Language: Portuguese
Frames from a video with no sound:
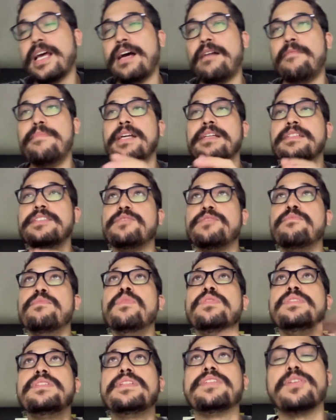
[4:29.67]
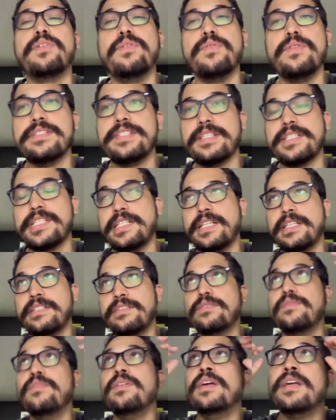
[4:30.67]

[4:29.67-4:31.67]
abrange muitas coisas. Sim, ela não,